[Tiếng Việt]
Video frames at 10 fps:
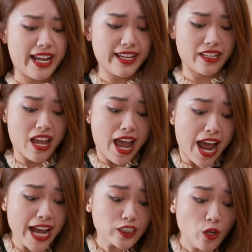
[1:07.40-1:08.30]
Này
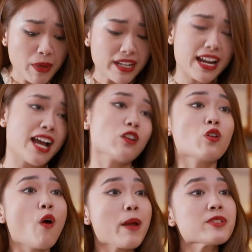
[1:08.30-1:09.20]
anh có biết là
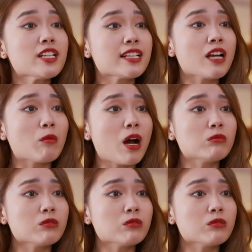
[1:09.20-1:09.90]
cô em chưa lấy chồng